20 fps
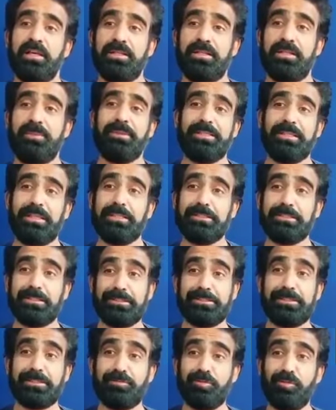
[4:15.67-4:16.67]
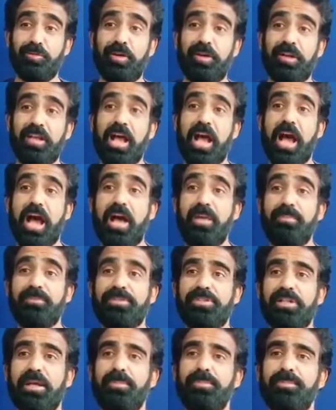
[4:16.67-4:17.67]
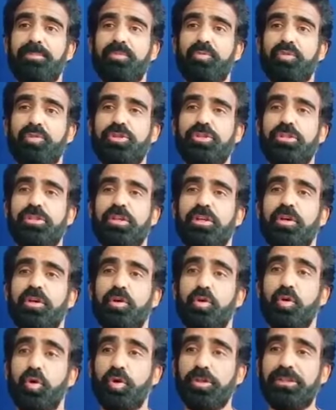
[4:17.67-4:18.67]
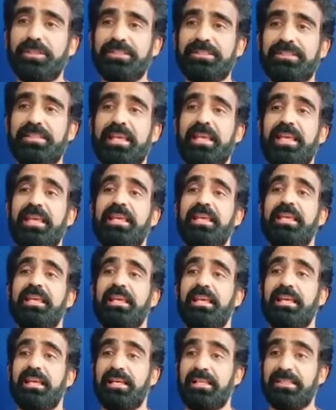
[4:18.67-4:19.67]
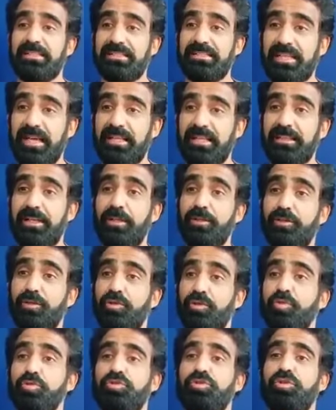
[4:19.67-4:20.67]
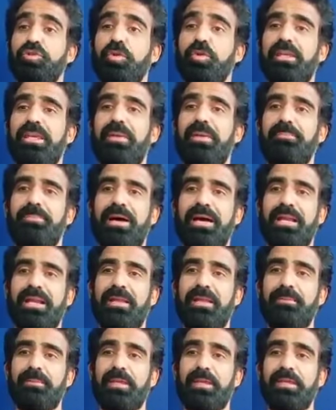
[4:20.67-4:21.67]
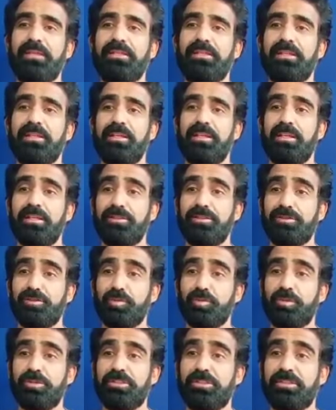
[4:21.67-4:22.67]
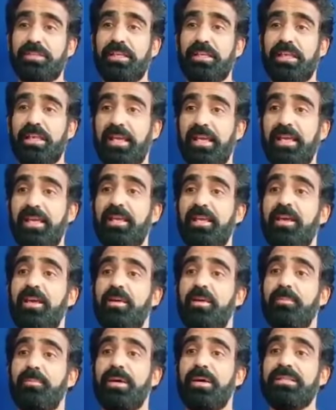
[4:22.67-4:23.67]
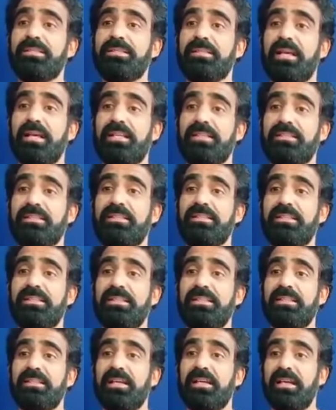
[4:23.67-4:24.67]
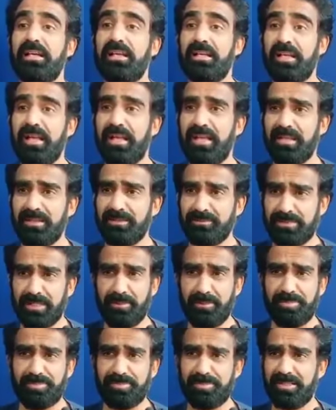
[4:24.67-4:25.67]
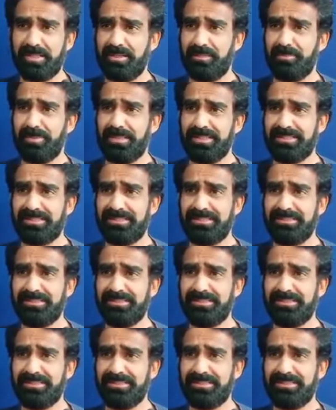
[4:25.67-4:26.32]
ये बता रहे हैं सक्सेसफुल फाउंडर आप जब कुछ खुद से ज़्यादा दूसरों के बारे में सोचते हैं बस अच्छी जब बस